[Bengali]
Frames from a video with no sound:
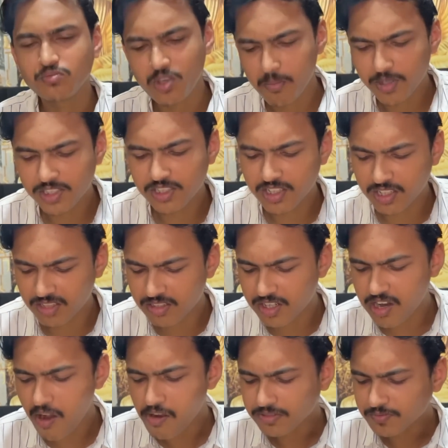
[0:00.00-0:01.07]
বেসিক ক্ষেত্রে
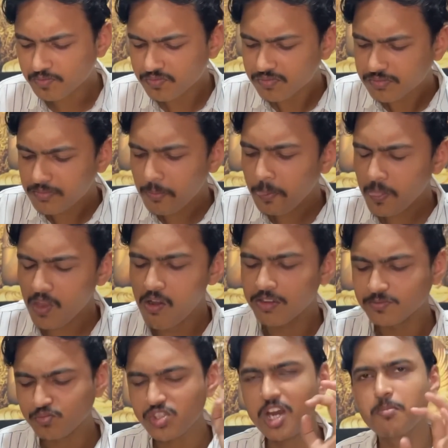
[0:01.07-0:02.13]
এটা
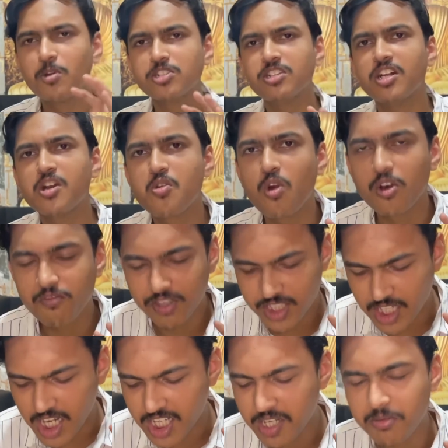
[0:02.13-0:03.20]
এরপর যেটা নন ভেজের
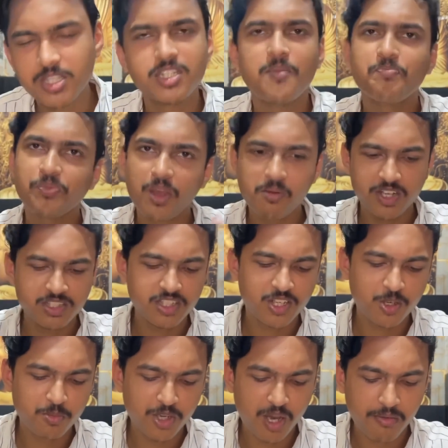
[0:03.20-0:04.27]
আইটেম আছে মানে যেটার
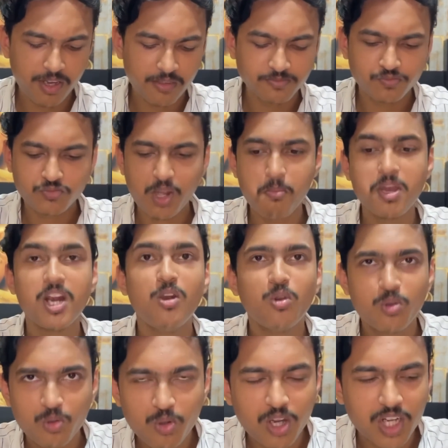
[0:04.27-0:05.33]
ওপর আমার মেন
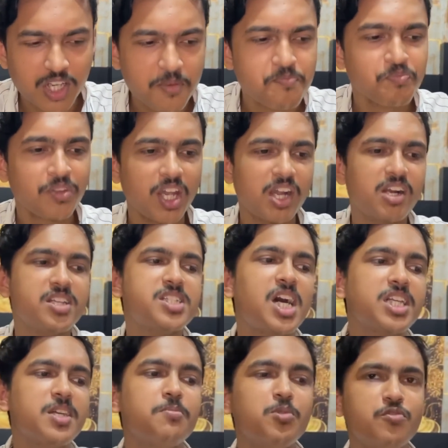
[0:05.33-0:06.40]
লক্ষ্য আর কি এখানে যা
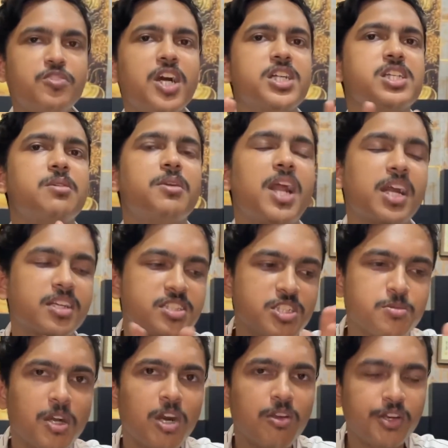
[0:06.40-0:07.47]
যা বুফে আছে আমার একটা জিনিস
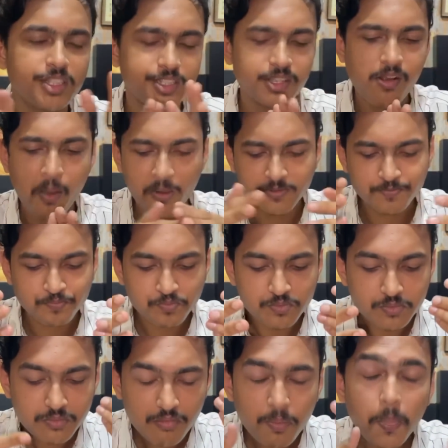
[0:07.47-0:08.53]
ভালো হয়েছে
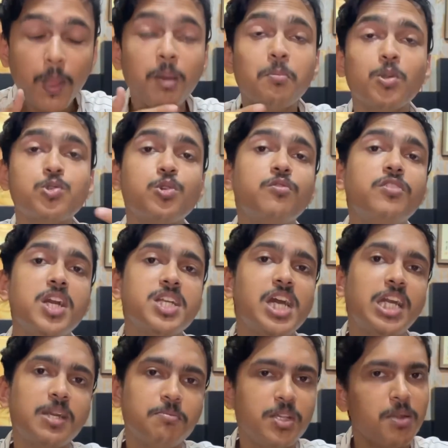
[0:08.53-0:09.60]
প্রচুর ভেজ
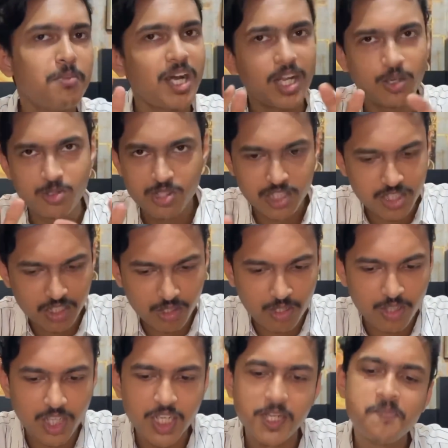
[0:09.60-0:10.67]
আইটেম দিয়ে বাড়ানোর চেষ্টা করা
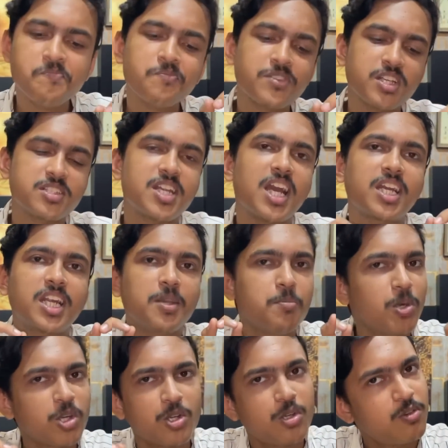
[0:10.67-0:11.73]
হয়নি জাস্ট একটাই
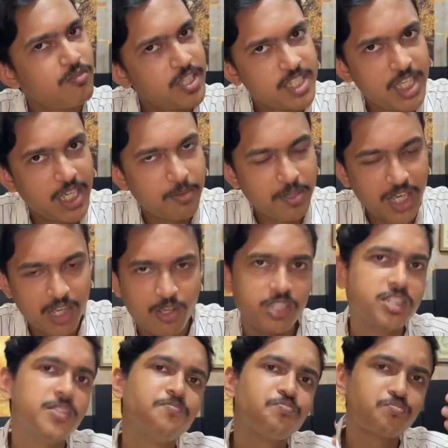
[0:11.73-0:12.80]
পটেটোর ভেজ আইটেম রাখা হয়েছে